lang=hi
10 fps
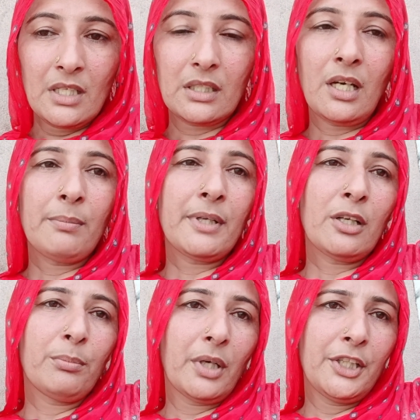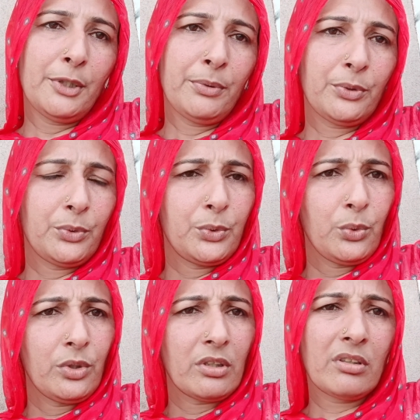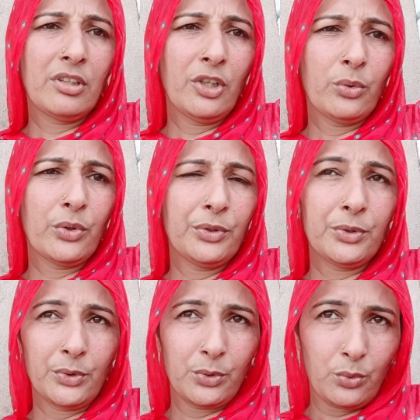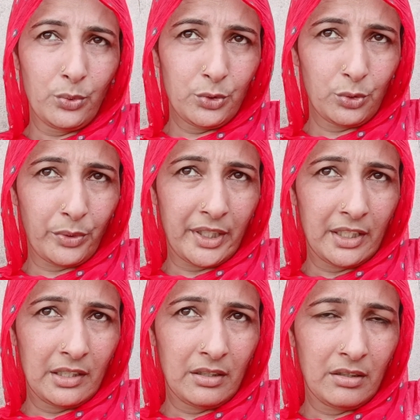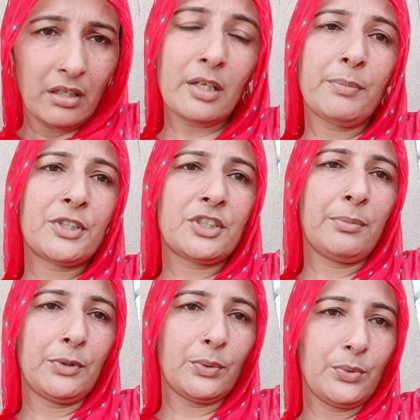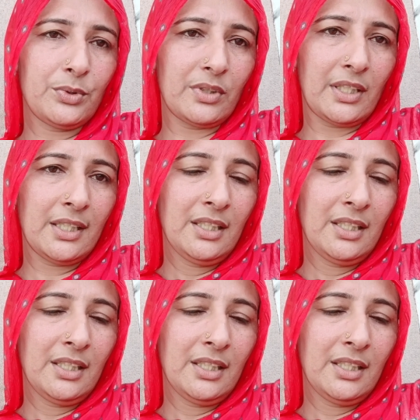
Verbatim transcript: टाबर हम माइंड में तो इतो किटो के हो गए इतो तो गुस्सो है हर बच्चा में इतो गुस्सा है